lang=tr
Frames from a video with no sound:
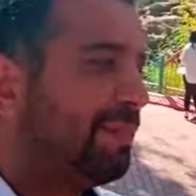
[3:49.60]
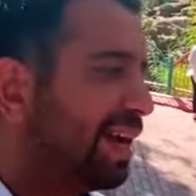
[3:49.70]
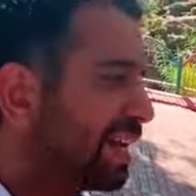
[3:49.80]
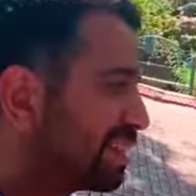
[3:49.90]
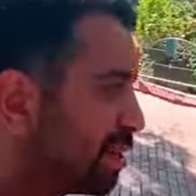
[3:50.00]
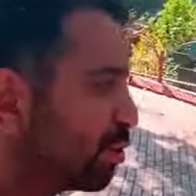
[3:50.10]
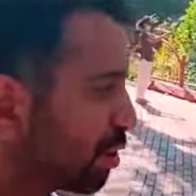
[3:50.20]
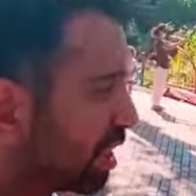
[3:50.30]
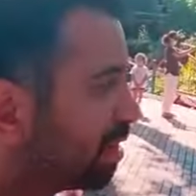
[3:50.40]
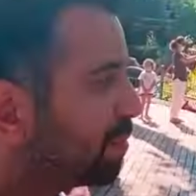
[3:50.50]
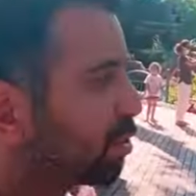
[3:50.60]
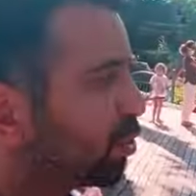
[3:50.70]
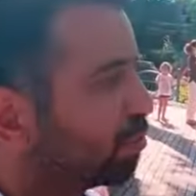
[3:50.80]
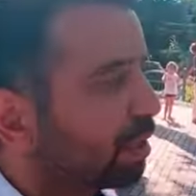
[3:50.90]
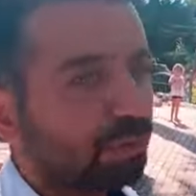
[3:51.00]
merkezine çok yakın bir
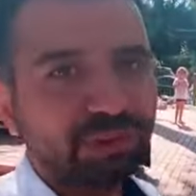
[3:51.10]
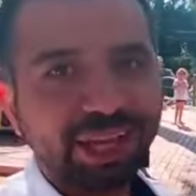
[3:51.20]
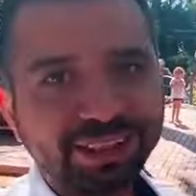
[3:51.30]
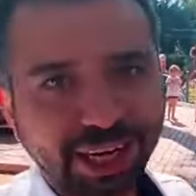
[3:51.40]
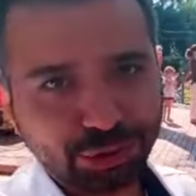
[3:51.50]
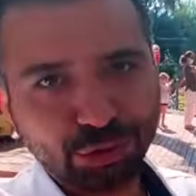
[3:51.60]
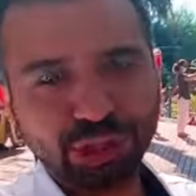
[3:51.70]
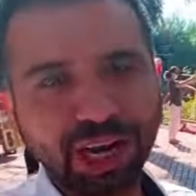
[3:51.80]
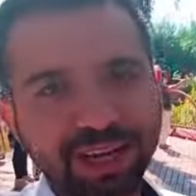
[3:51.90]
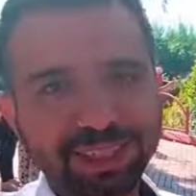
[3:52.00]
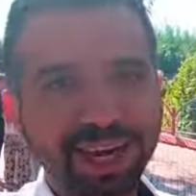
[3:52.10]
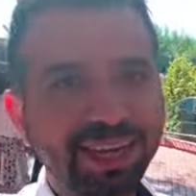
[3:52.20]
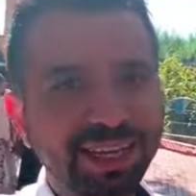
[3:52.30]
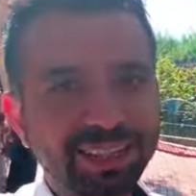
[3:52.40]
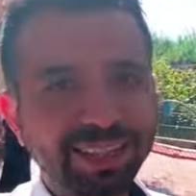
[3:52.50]
konumda bulunan Tarsus Şelalesi
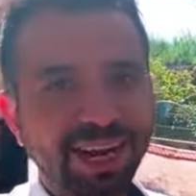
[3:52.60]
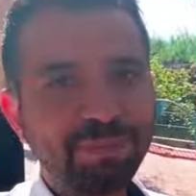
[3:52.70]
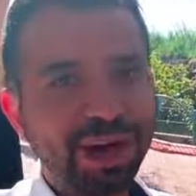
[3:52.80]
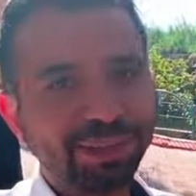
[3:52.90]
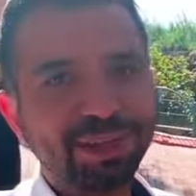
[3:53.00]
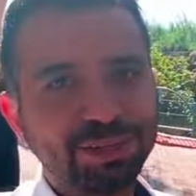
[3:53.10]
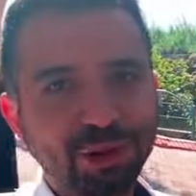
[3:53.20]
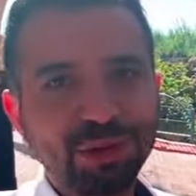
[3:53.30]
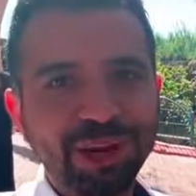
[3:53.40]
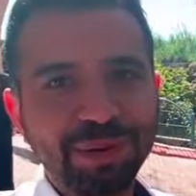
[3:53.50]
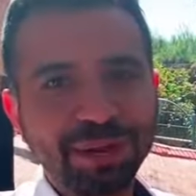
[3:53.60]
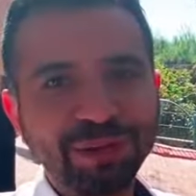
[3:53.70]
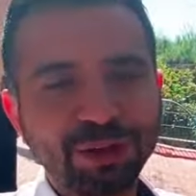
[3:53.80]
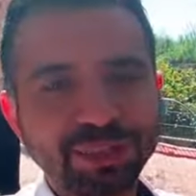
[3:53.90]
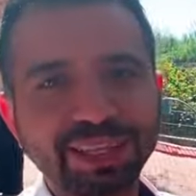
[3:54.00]
arkadaşlar. Ama aklınıza öyle
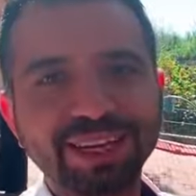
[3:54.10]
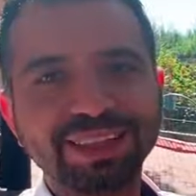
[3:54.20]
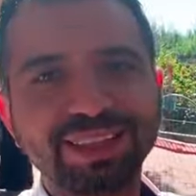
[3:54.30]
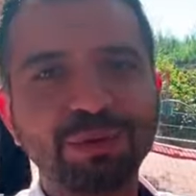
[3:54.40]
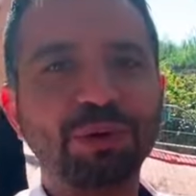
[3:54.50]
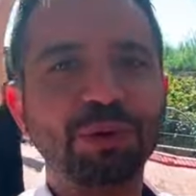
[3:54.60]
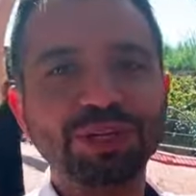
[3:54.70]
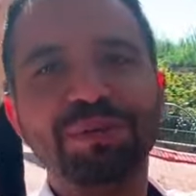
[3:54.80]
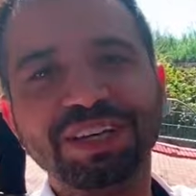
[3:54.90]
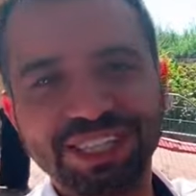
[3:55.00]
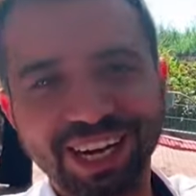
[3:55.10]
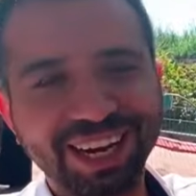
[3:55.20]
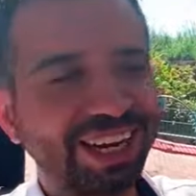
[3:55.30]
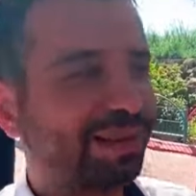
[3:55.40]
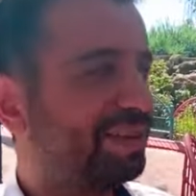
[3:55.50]
benim daha önce tanıttığım o kocaman
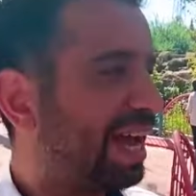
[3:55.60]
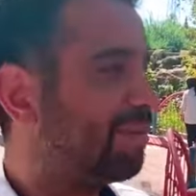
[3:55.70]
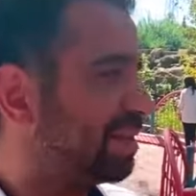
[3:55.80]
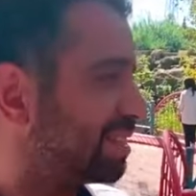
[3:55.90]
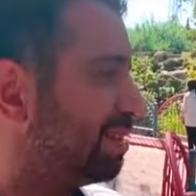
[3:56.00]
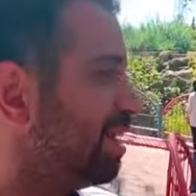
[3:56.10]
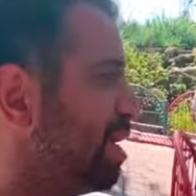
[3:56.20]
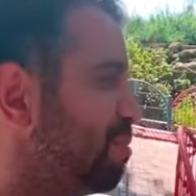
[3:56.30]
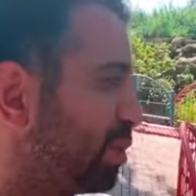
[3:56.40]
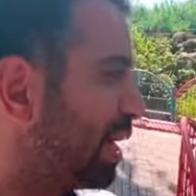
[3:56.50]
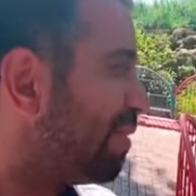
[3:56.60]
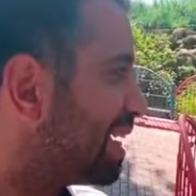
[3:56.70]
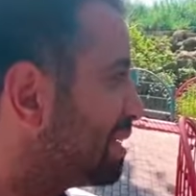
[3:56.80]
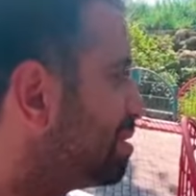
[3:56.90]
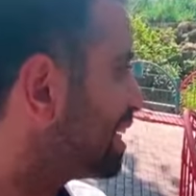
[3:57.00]
şelaleler gibi gelmesin. Mütevazi bir